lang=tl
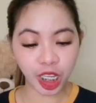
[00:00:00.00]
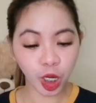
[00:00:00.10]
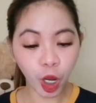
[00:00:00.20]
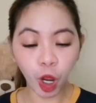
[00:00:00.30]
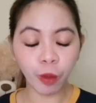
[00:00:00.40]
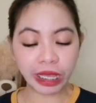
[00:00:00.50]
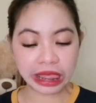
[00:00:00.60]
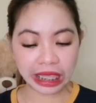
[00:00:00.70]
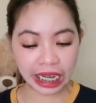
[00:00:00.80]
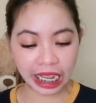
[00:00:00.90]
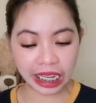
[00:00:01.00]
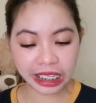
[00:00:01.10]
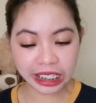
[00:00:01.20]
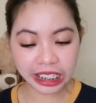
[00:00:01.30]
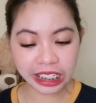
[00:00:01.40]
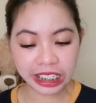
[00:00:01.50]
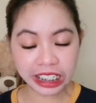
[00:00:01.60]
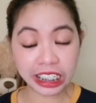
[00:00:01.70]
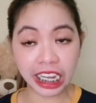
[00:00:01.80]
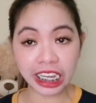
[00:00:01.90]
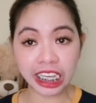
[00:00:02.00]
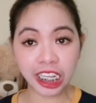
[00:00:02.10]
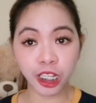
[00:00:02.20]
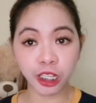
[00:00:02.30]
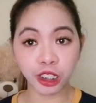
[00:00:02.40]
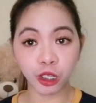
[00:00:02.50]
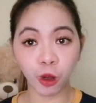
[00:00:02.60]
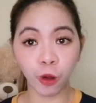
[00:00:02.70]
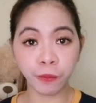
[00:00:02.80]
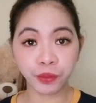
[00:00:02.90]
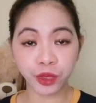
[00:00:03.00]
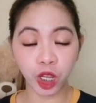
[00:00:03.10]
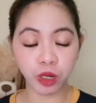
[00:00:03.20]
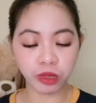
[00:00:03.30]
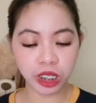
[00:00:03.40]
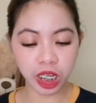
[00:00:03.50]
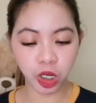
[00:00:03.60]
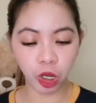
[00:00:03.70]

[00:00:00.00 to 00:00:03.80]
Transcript: sa kino-comment nila sa akin. So, almost na